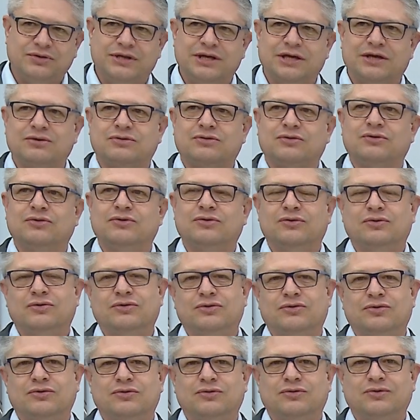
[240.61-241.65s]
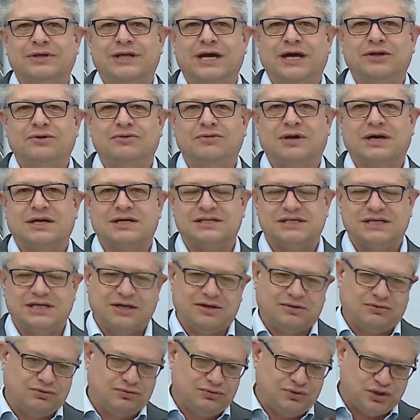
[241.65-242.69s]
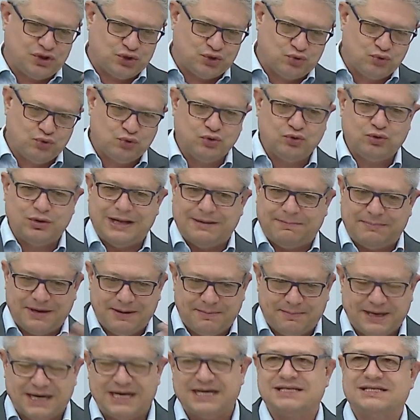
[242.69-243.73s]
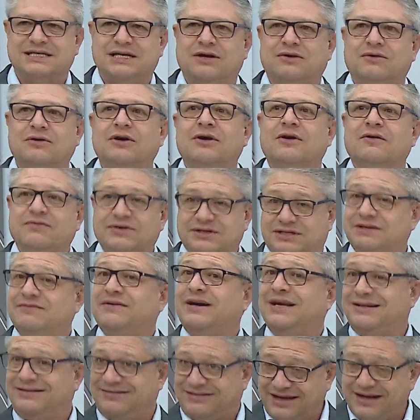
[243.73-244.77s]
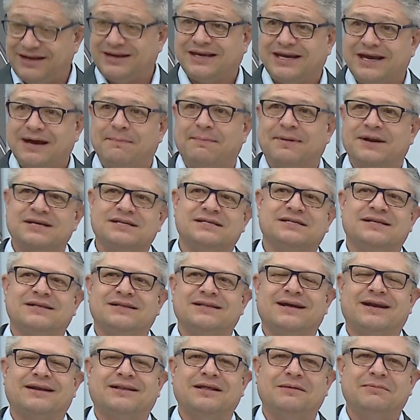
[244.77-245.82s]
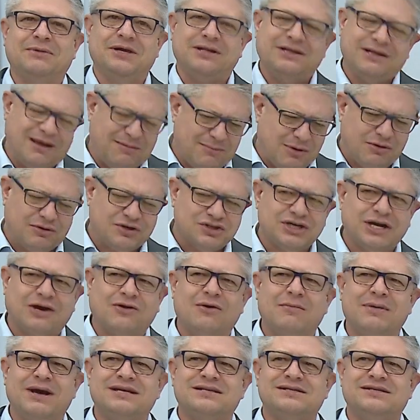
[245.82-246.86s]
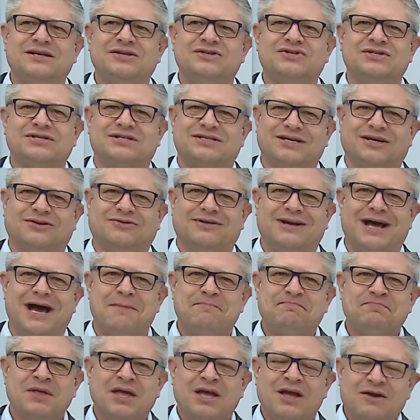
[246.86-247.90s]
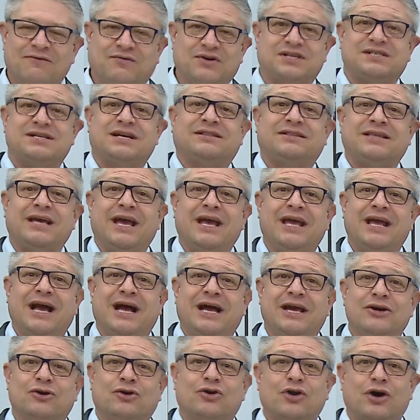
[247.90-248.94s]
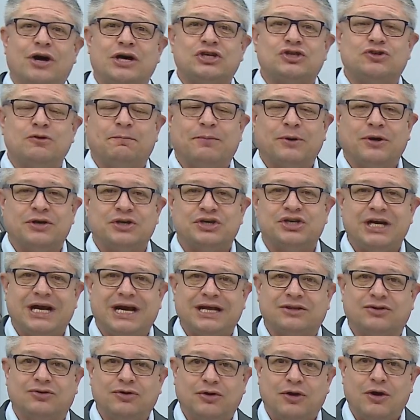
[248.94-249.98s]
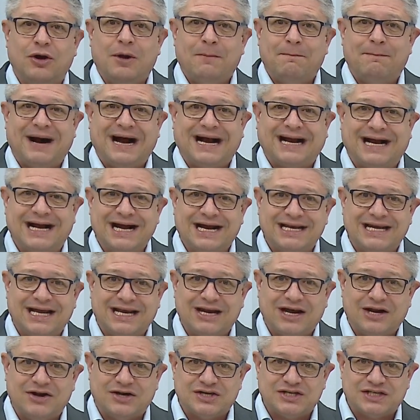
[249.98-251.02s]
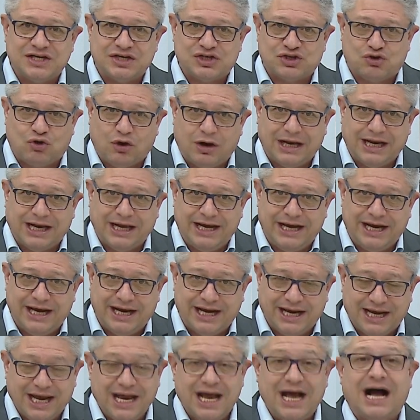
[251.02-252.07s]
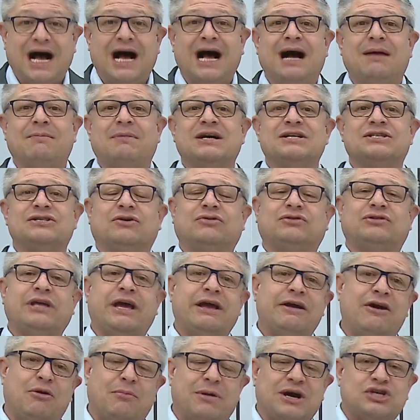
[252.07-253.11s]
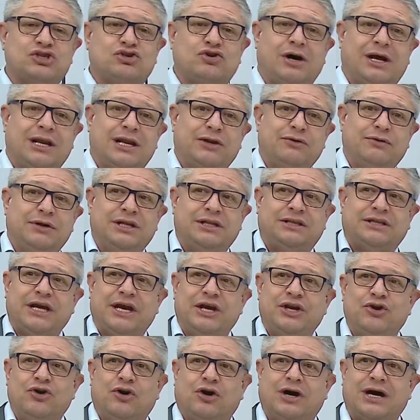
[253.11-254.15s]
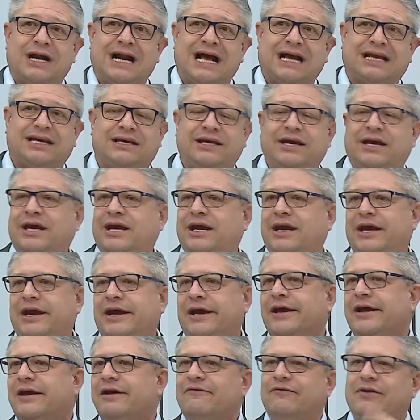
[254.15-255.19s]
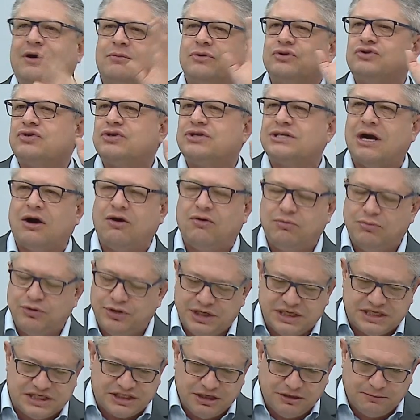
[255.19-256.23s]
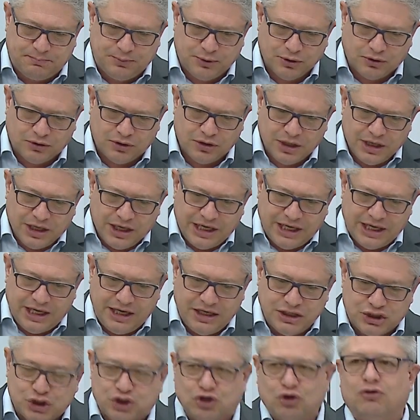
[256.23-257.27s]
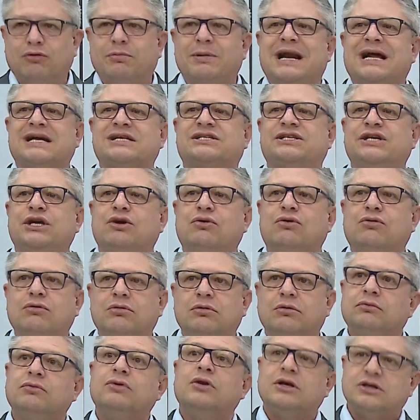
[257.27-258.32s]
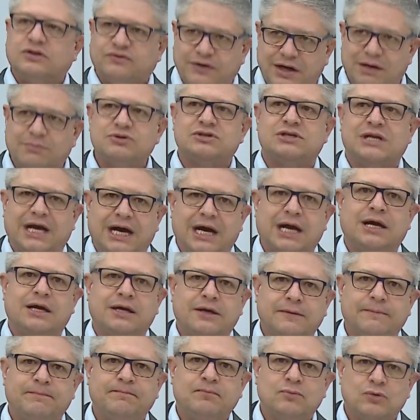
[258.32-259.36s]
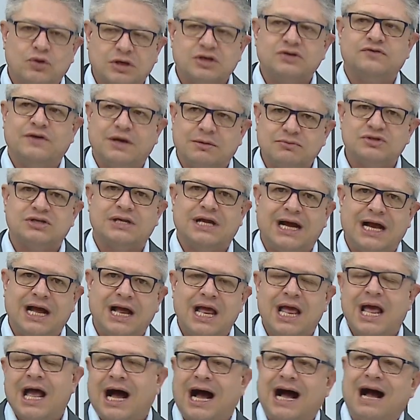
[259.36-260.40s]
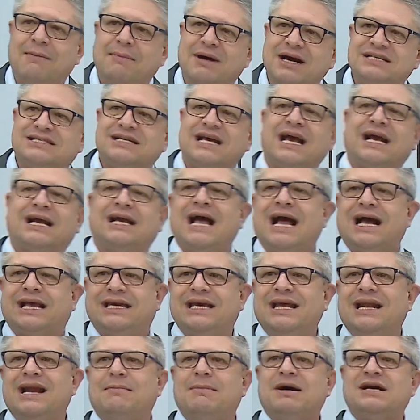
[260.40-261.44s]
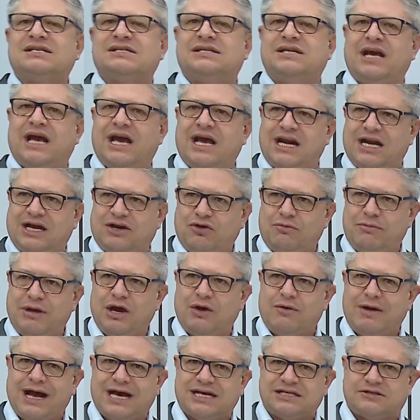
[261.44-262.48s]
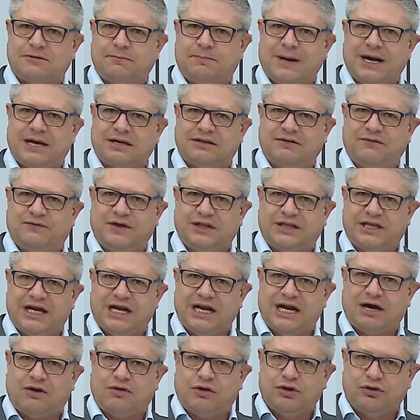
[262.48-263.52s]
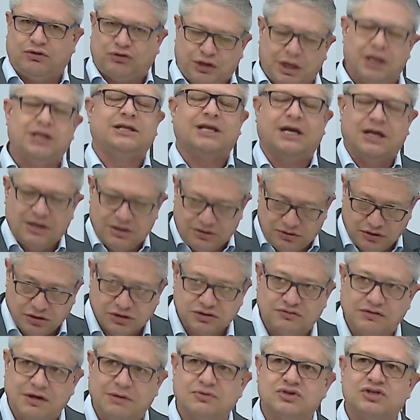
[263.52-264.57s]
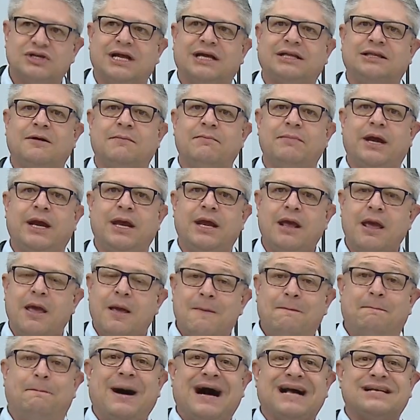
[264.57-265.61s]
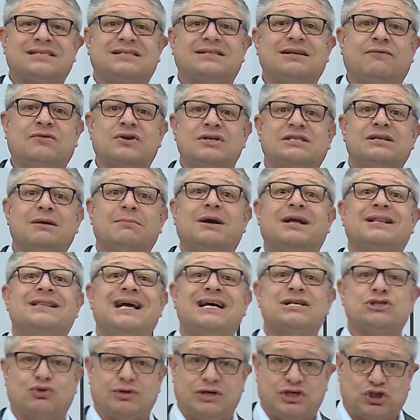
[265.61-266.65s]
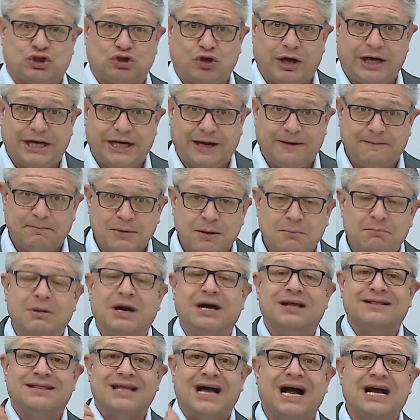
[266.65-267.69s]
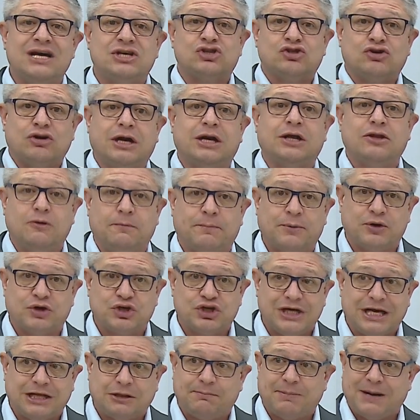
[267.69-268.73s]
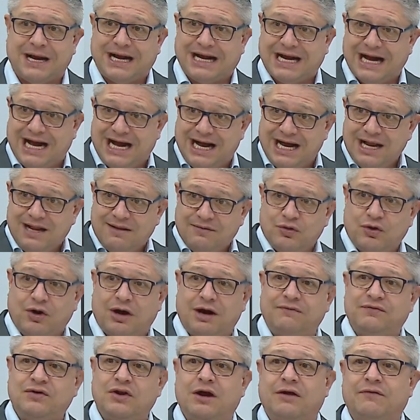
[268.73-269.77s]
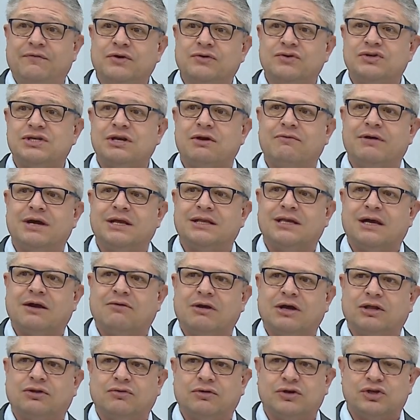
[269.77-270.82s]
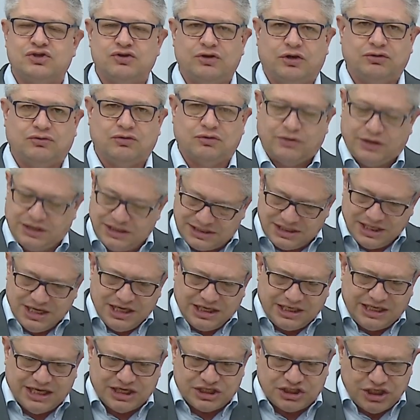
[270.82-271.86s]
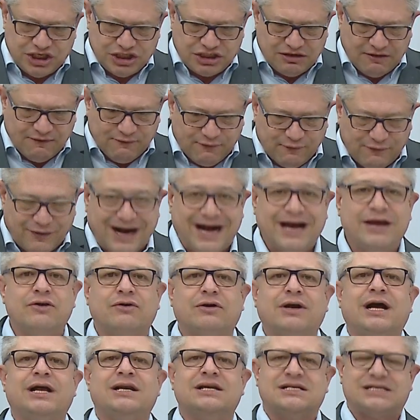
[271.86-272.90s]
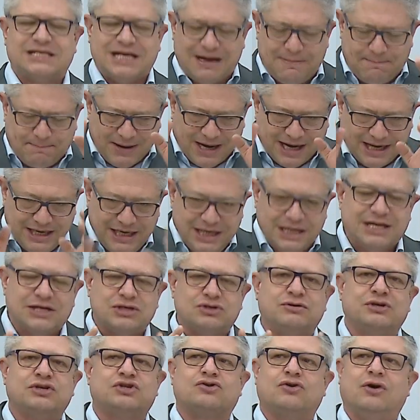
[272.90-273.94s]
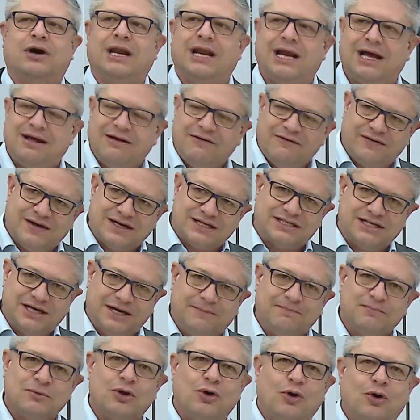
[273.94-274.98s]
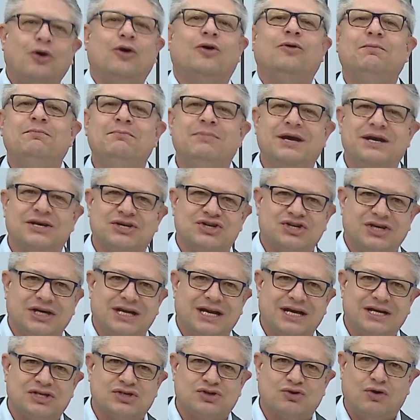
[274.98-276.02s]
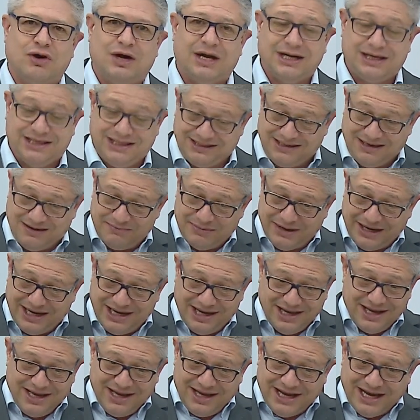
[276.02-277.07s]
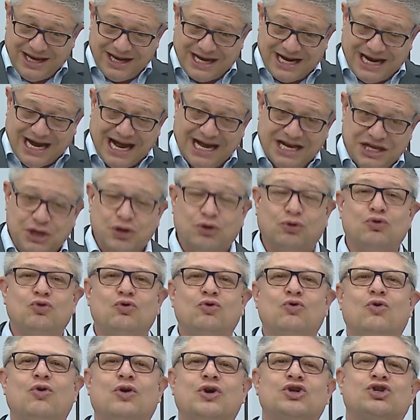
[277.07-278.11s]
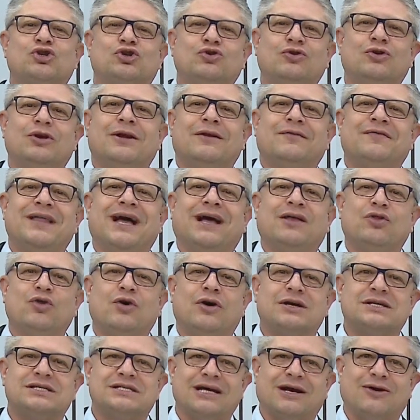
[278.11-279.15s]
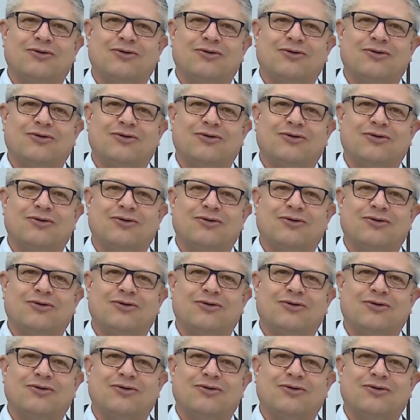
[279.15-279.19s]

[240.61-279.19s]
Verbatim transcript: dentro do, do, do, da educação, do estudo, da preparação, você vai ter que apresentar também. Então é bom que já comece desde cedo, né? Você tem aí o nosso projeto bacana na nossa escola aí? Ah, mas eu tenho uma escola do interior aqui, vamos usar um município em Sul Brasil. Nós vamos lá. Nós vamos lá. Ah, mas é aqui na Macieira, no meio oeste, perto de Videira, Arroio 30. Nós vamos lá também. Basta você mandar sua história. Mandar a história do projeto para cá, 991501482, que a gente vai organizar para ir na sua escola fazer o BG na escola, que também é, caiu no gosto da nossa